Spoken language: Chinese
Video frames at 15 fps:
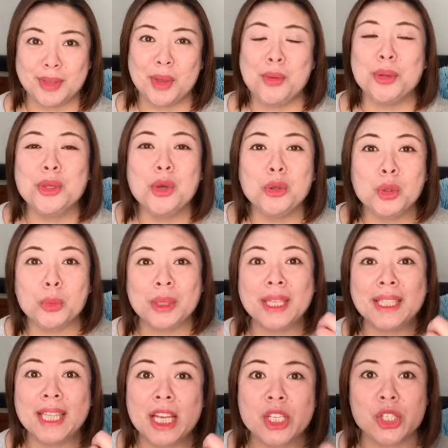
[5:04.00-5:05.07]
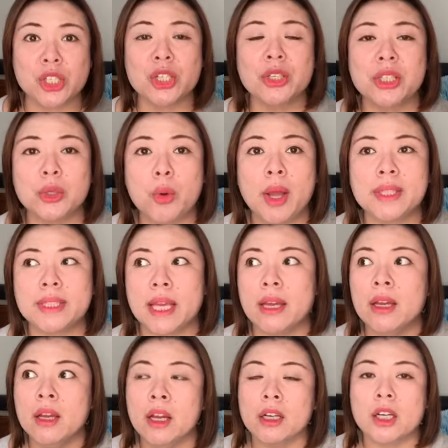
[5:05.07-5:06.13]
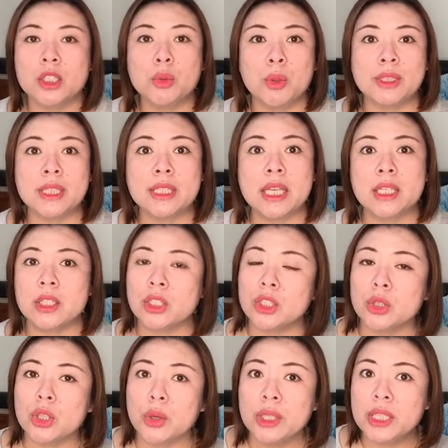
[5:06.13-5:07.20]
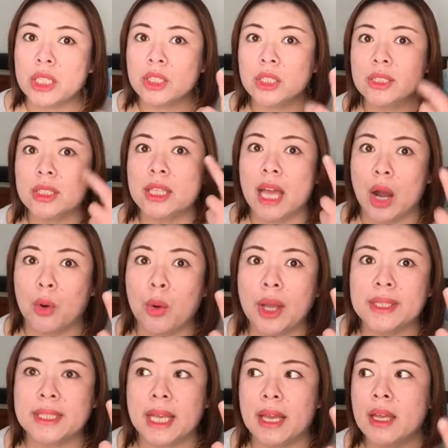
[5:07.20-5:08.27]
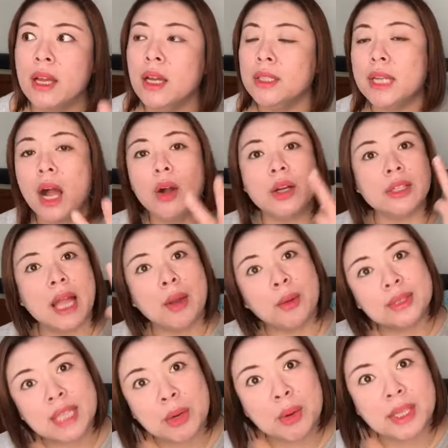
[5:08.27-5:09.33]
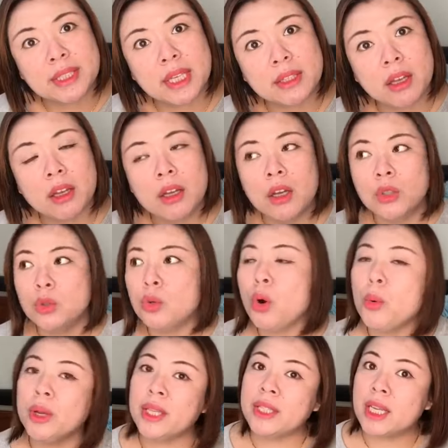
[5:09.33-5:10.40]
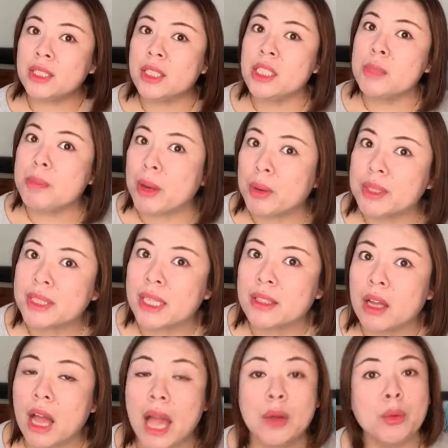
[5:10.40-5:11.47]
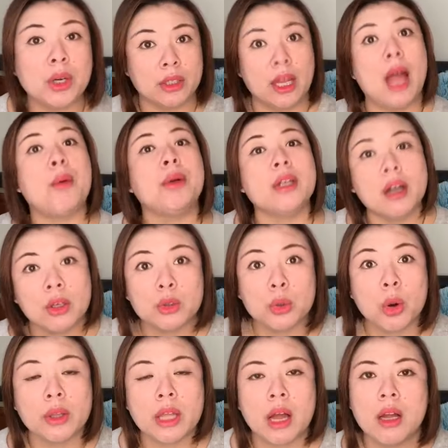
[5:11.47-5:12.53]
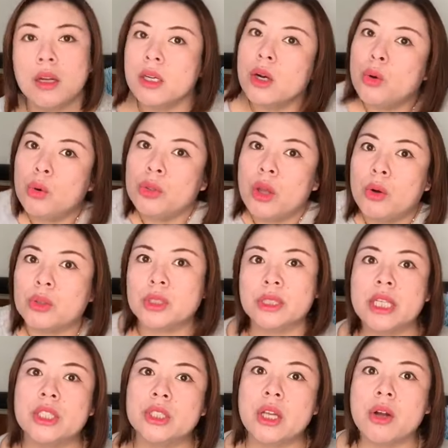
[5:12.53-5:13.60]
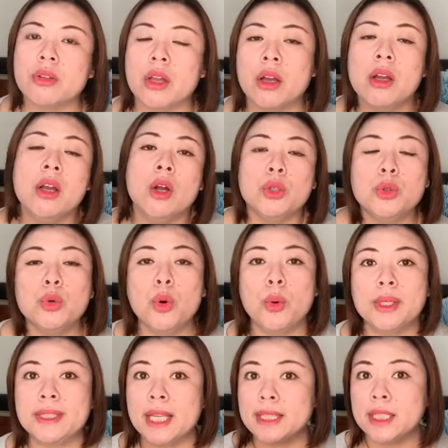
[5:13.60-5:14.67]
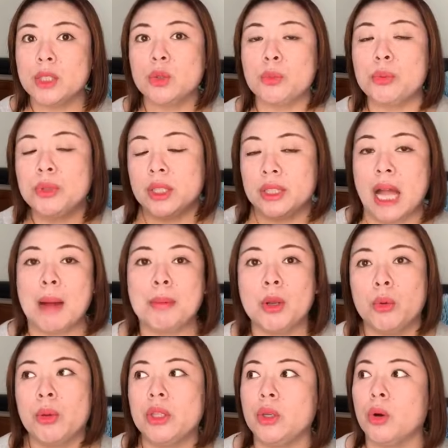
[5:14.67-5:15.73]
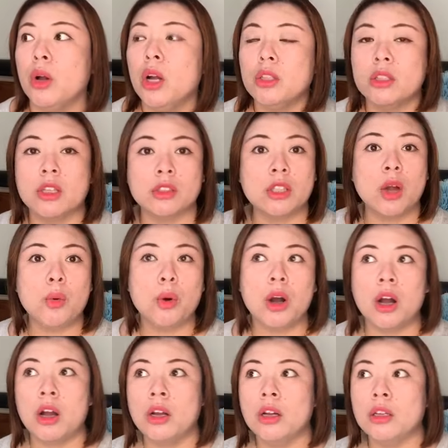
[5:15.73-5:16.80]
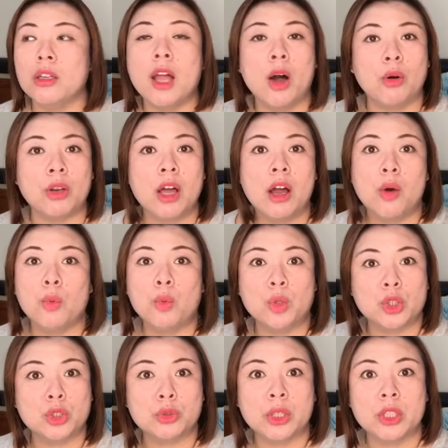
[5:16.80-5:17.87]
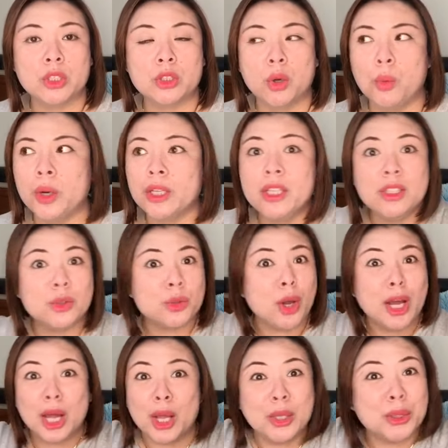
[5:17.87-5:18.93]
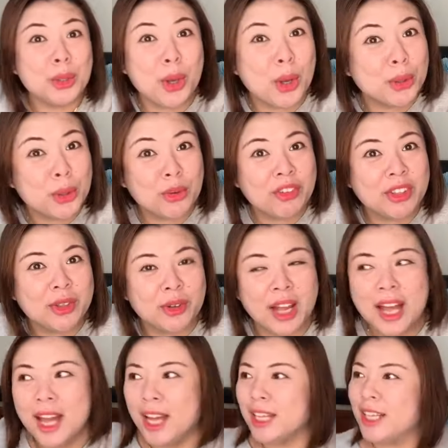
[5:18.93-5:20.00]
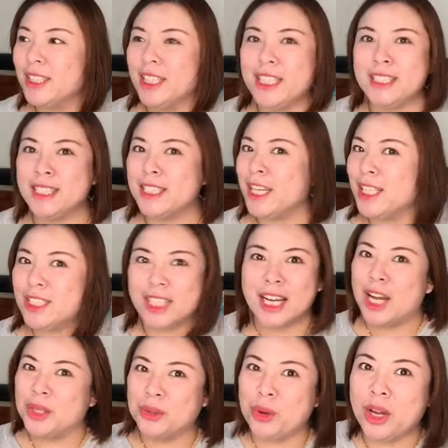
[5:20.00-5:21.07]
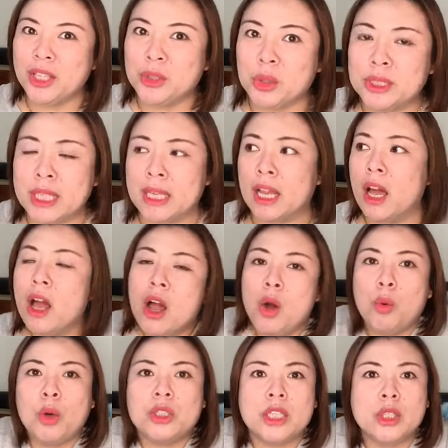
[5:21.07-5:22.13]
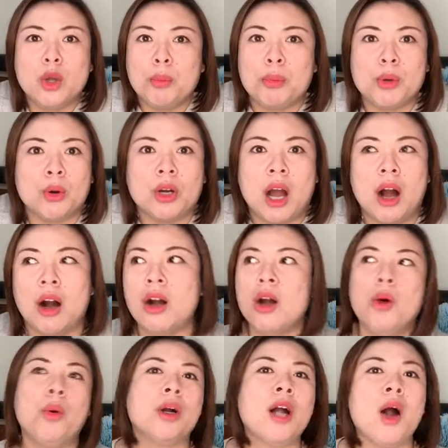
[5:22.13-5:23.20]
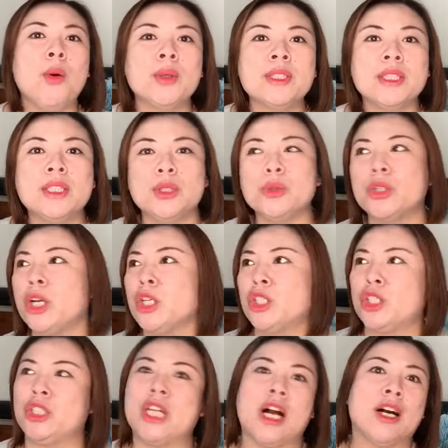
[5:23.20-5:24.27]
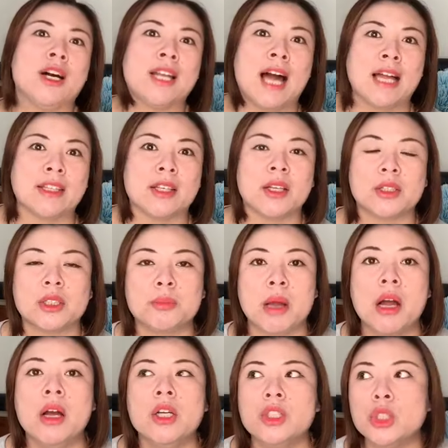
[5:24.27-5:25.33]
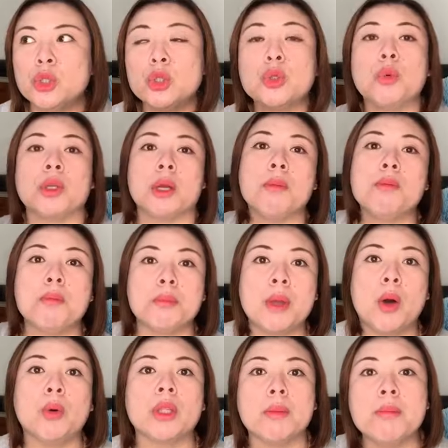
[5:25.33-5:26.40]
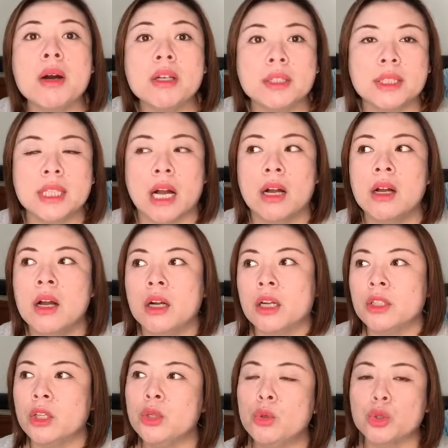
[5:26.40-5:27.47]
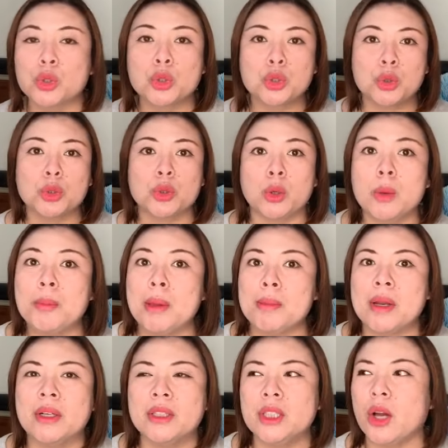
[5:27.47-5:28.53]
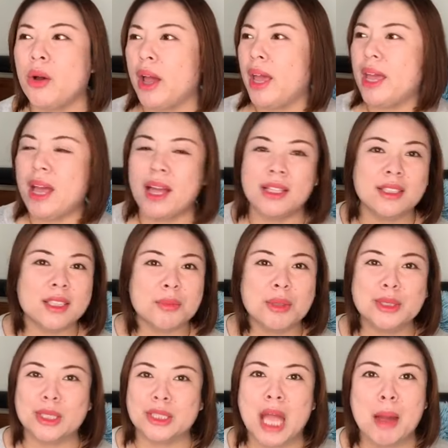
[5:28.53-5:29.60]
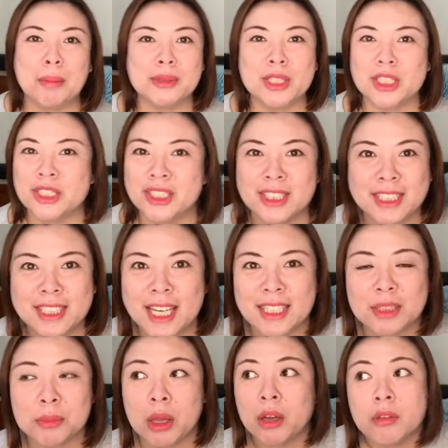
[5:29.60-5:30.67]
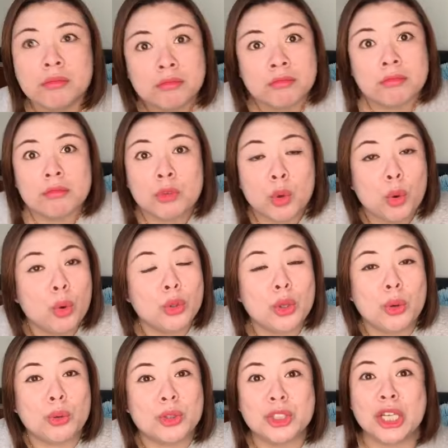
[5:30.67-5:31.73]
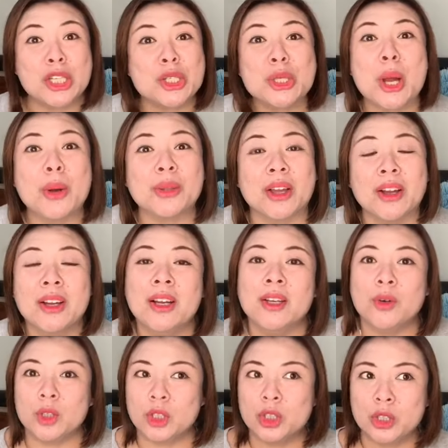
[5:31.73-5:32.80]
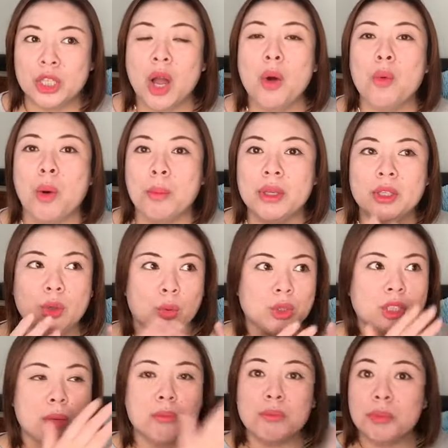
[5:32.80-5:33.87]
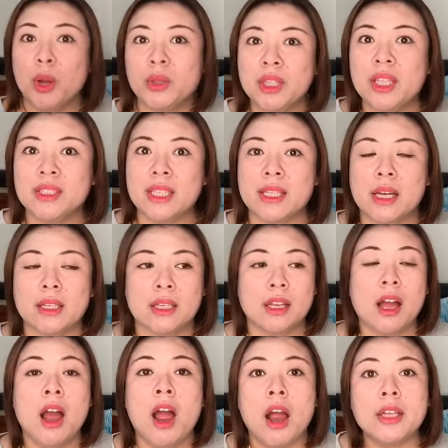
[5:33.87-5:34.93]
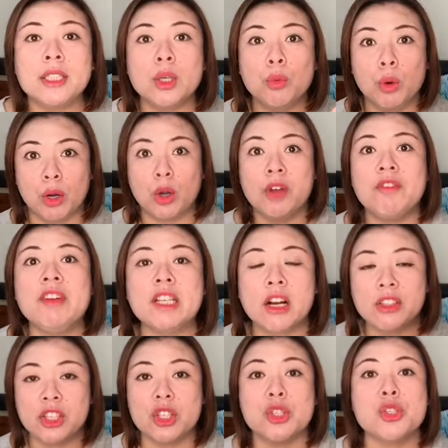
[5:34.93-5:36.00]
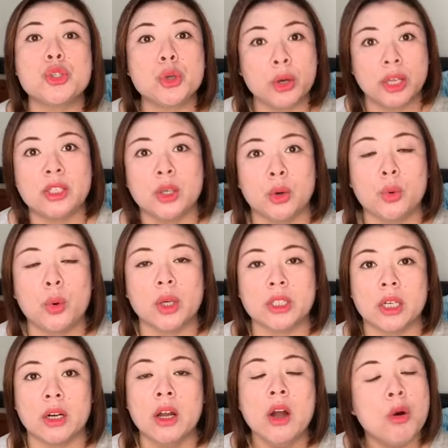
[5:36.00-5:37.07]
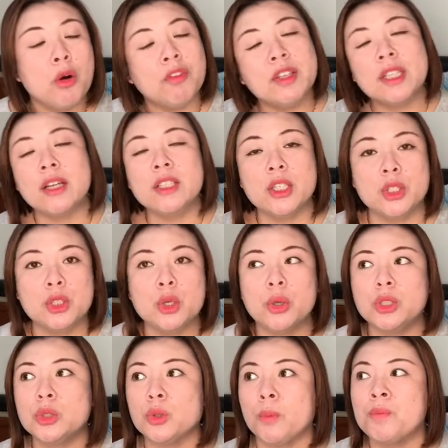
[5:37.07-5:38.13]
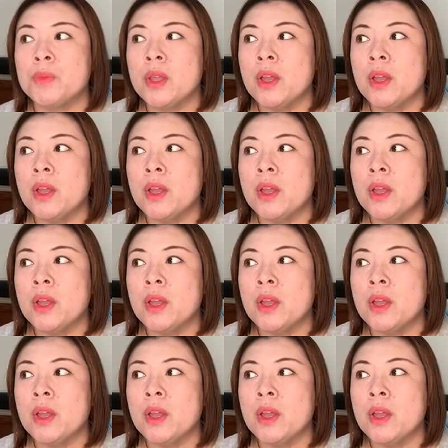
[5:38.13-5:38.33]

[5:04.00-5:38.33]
我的 YouTube 一天只挣一块钱，可是我现在已经升到一天挣两块钱，然后可能还会三块钱呢。如果我一天挣一百块钱呢，还有可能还会更多呢。Who knows？谁知道呢？如果我现在就不停的 upload video，等到我老了五十岁的时候，我可能已经有很多很多 video 了，可能已经可以挣很多很多钱了。我谁都不用靠，我靠我自己就可以吃香喝辣的了，是吧？这就是我的目标，我的梦想。可能有时候说出来会被别人笑，哎呀，你这个梦想太不切实际了，怎么样？Who know？谁知道呢？只要我们有这个目标定在那里了，而且我非常 enjoy 这个过程，我非常 enjoy 这种